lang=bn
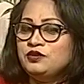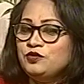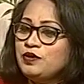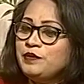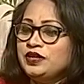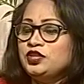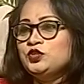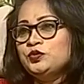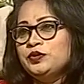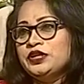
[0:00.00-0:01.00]
ওভাবে
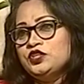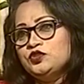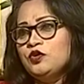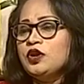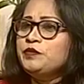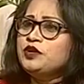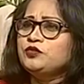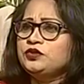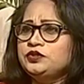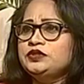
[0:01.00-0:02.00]
কিছু না কিছু গল্পের
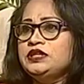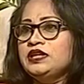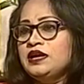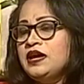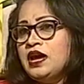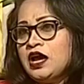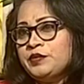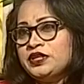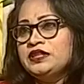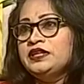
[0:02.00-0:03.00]
মধ্য দিয়ে
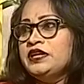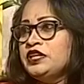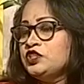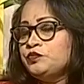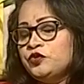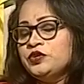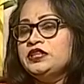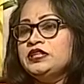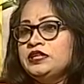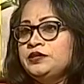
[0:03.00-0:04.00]
আমাদের দেশ
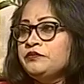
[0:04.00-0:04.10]
প্রকৃতি